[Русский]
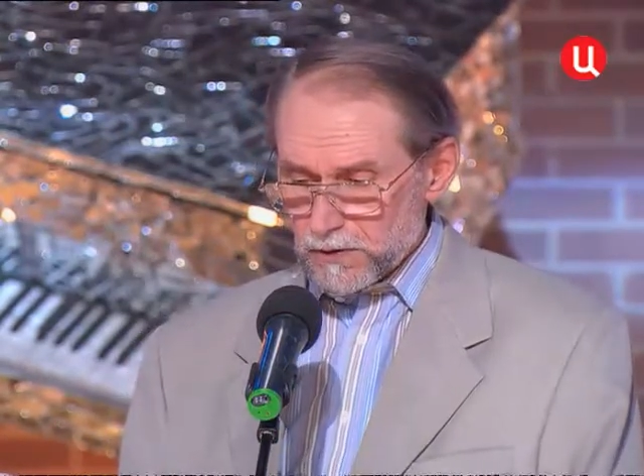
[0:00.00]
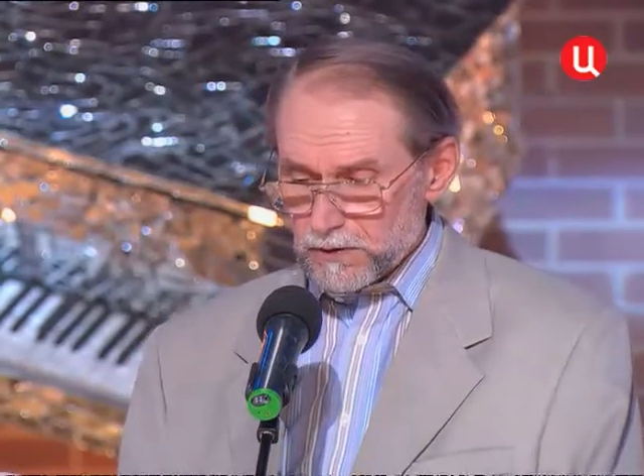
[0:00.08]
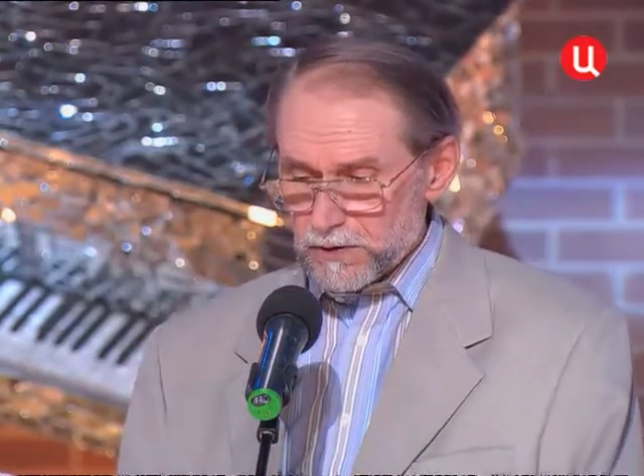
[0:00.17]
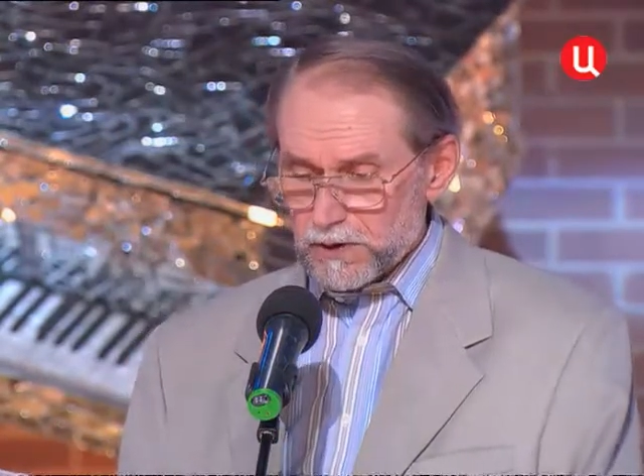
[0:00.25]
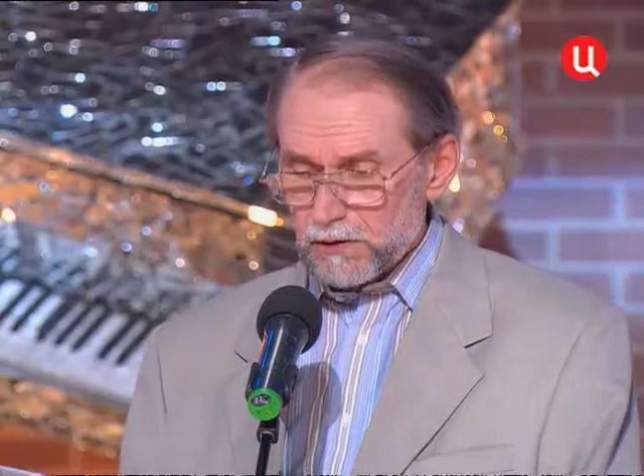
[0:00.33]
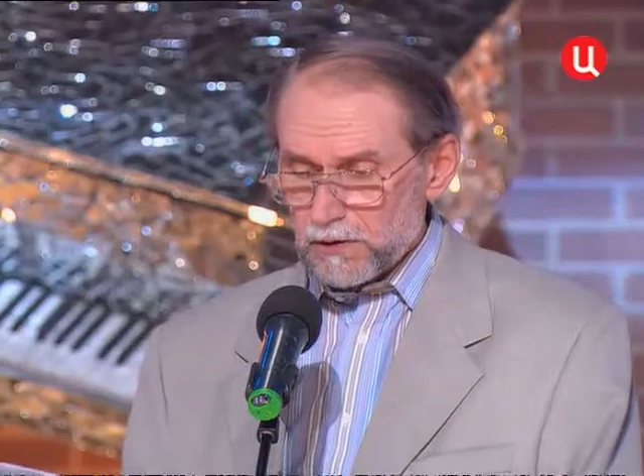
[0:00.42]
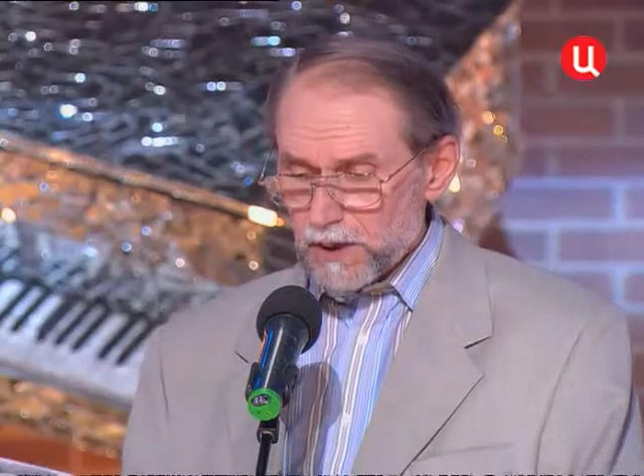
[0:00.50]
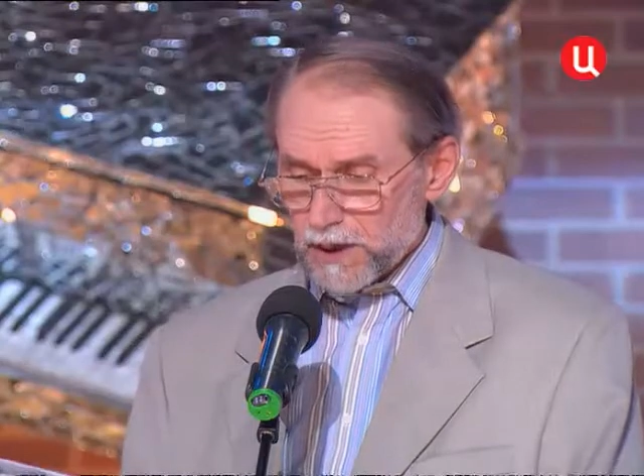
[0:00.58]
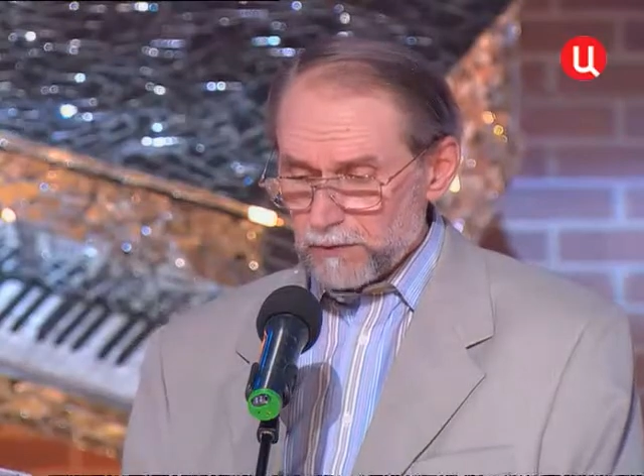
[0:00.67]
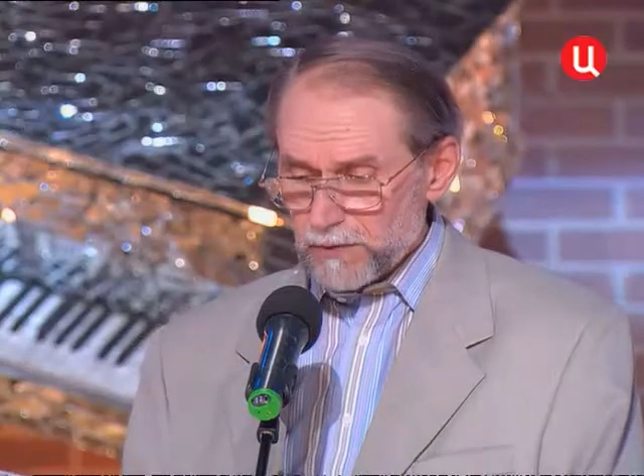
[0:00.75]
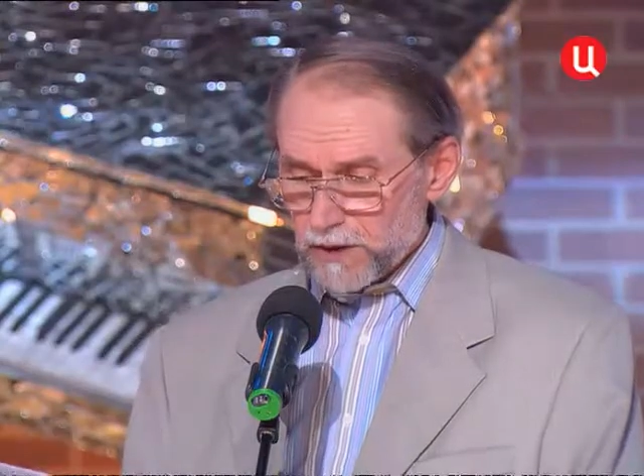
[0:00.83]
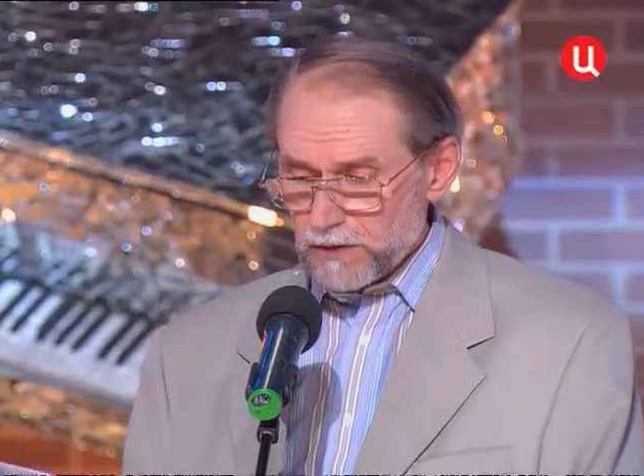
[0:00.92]

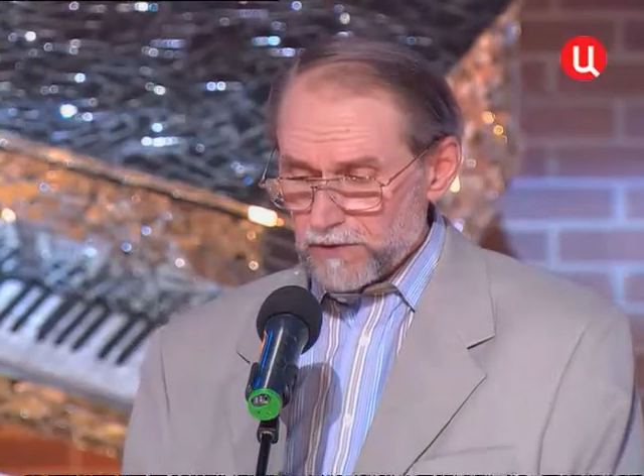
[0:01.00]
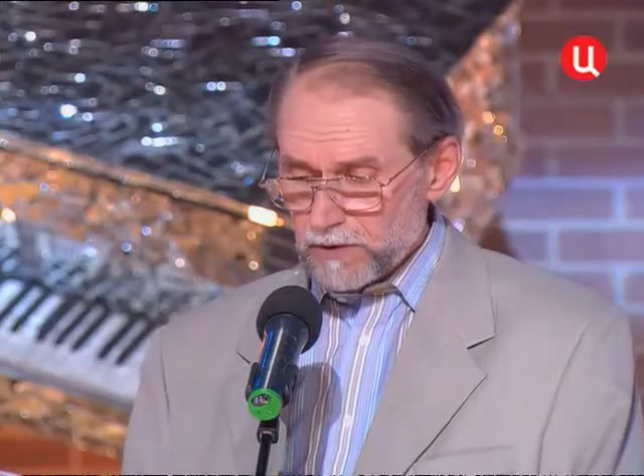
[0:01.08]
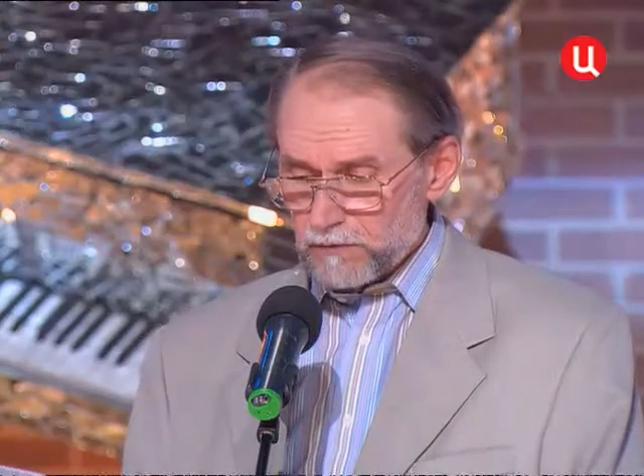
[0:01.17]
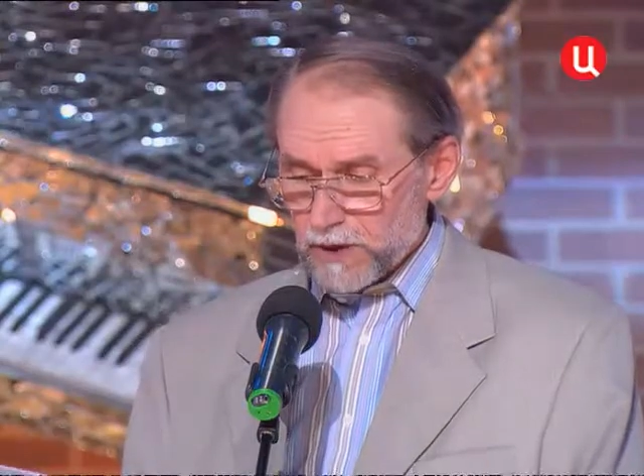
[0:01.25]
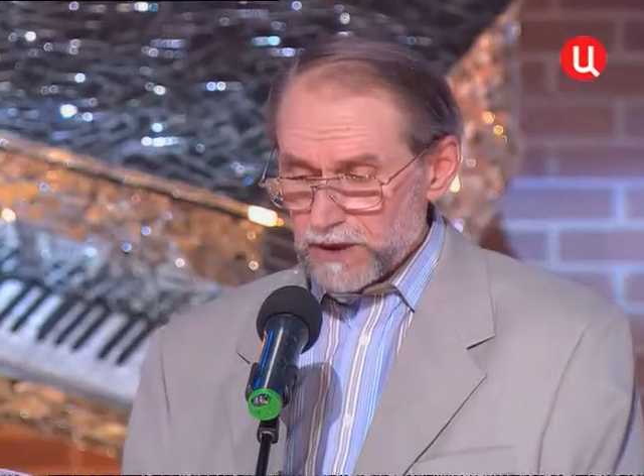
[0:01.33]
Затолкали меня в него,